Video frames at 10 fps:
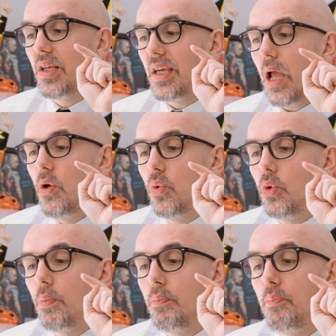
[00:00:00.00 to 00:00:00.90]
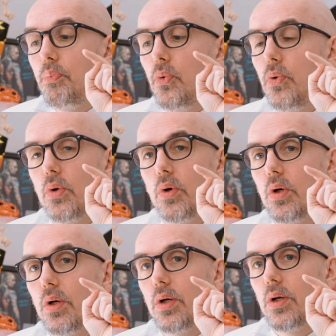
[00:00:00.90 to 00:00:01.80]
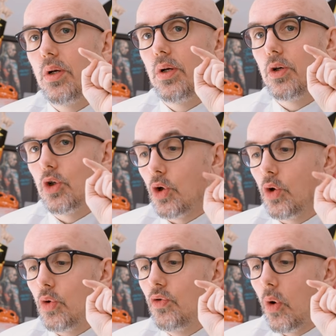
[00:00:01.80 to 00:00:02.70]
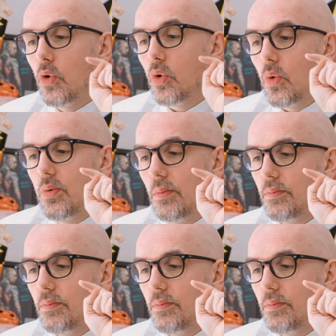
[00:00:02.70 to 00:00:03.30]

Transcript: un caillou de pu que je retrouve dans le trou.